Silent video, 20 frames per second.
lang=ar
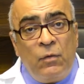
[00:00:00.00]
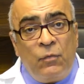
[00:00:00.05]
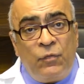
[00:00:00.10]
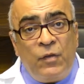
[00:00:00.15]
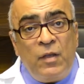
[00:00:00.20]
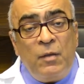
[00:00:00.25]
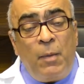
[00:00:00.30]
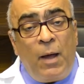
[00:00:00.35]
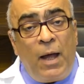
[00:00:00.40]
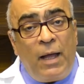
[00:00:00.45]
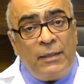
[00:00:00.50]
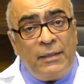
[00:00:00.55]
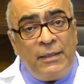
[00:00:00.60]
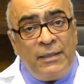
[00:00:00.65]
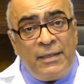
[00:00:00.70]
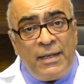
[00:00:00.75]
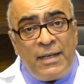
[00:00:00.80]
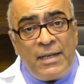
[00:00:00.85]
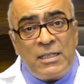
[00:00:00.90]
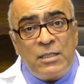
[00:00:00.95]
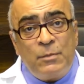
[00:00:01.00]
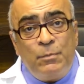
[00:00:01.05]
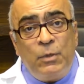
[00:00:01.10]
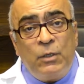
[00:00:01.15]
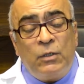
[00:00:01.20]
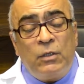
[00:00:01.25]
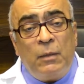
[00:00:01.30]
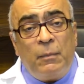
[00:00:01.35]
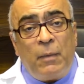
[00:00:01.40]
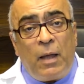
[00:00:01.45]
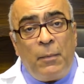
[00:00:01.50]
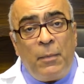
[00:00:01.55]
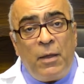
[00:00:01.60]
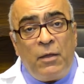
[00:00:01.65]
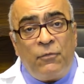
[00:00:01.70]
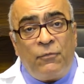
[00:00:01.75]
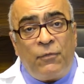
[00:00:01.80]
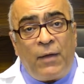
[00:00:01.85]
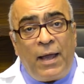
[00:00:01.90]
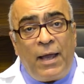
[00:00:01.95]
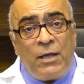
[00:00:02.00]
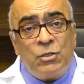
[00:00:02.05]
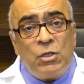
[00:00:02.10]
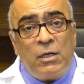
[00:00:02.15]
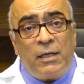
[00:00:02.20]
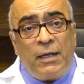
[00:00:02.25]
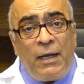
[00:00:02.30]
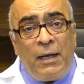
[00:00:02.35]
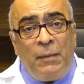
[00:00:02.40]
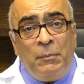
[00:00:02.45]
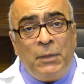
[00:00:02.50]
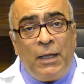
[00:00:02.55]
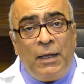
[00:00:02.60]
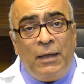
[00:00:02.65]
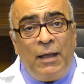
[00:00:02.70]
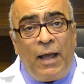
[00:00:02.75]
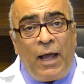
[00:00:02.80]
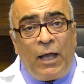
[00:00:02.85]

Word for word: في بعض الناس بتبقى ما ينفعهاش الكلام ده